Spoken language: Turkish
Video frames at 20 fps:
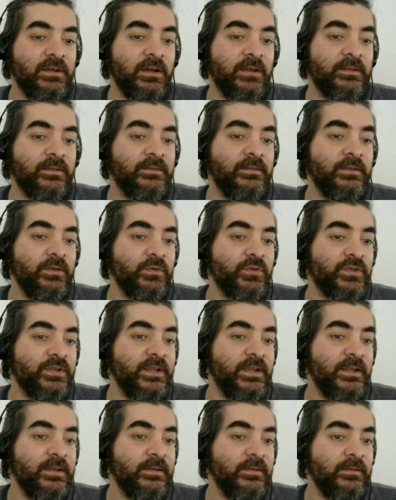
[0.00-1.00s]
at d3
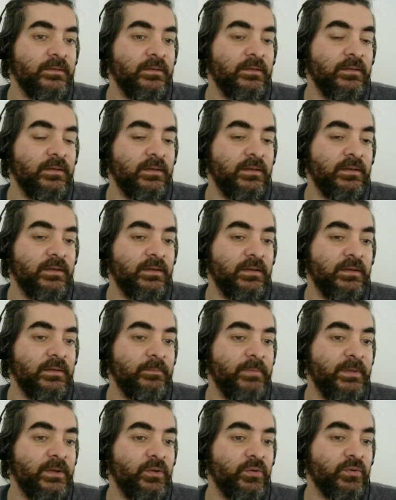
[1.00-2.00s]
ile e,
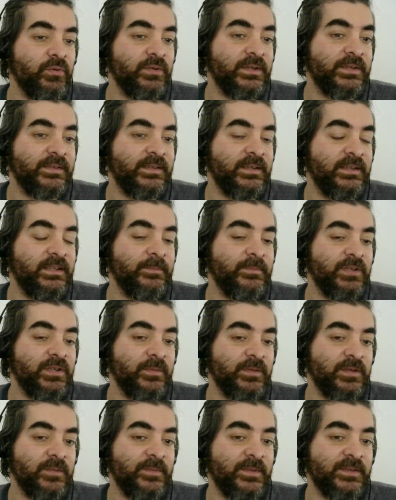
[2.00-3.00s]
b4'ü destekleyip
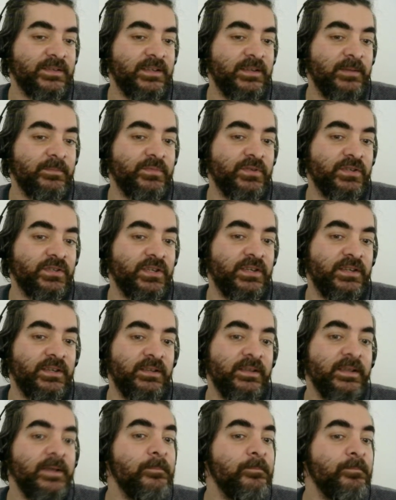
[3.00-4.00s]
c5'e baskı yapacak
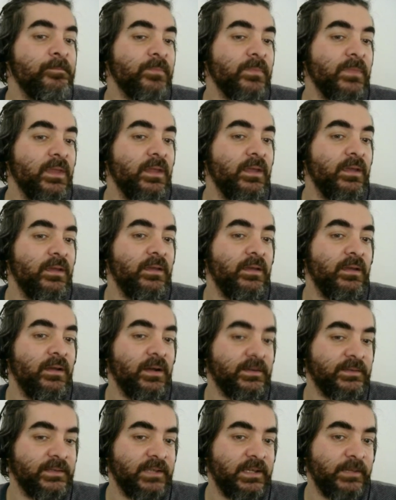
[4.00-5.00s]
şekilde e,
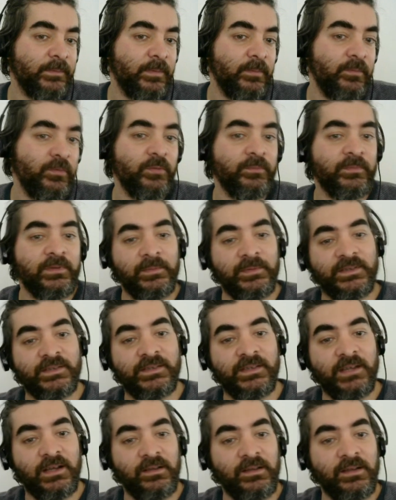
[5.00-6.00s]
atak yapabiliyorum. Tabii ki
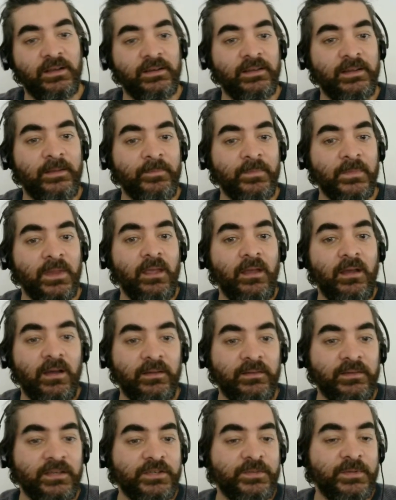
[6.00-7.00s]
siyahlar da
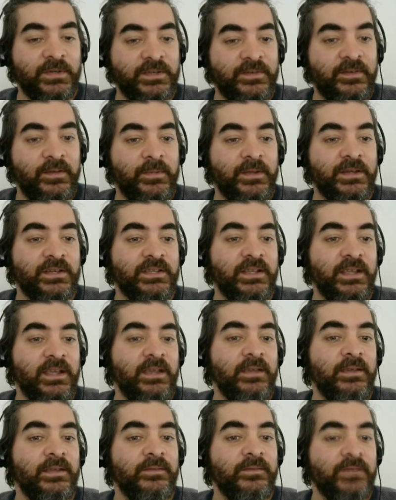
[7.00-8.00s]
at h5 f5 ile
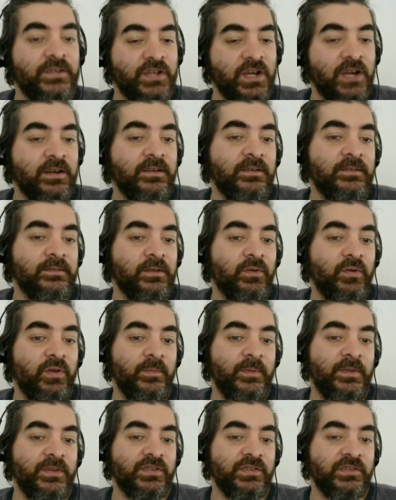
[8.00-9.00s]
şah kanadından
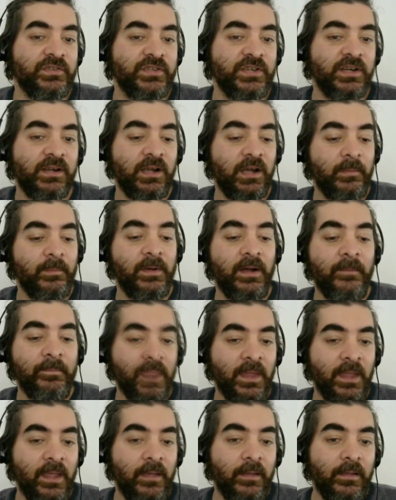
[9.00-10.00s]
oynamaya çalışacak ama
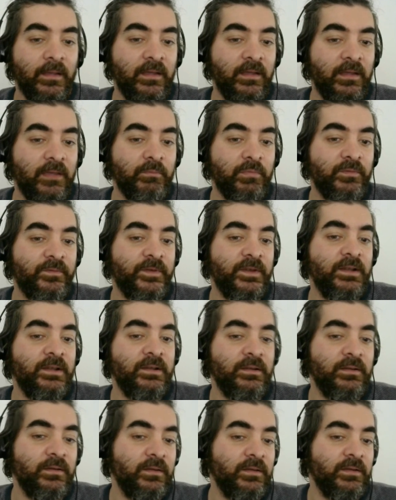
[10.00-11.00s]
e, bu fil
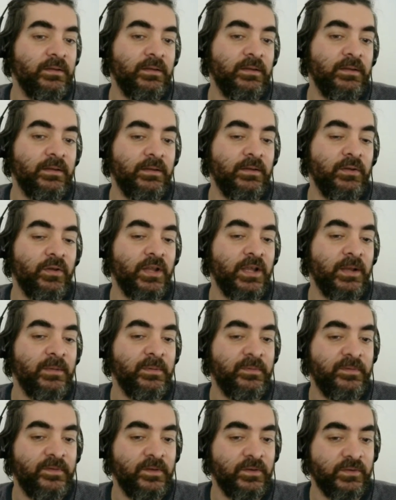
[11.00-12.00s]
e, önemli
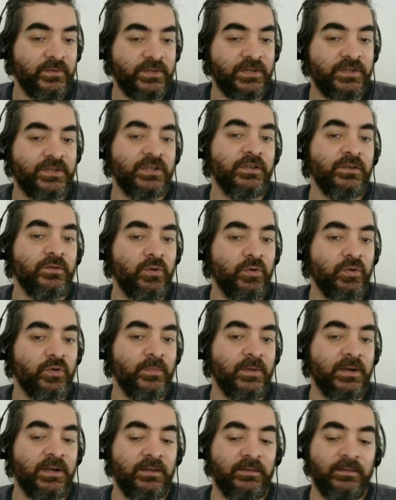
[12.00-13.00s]
bir fil olacak şahı
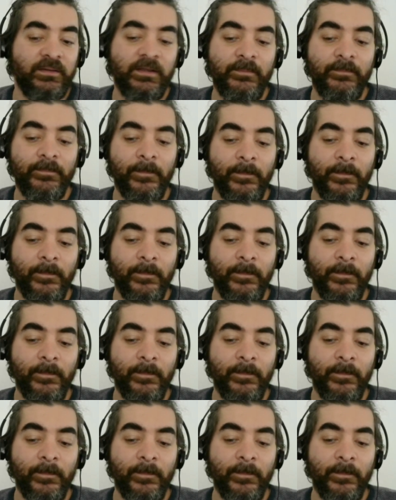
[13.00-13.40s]
korumak adına.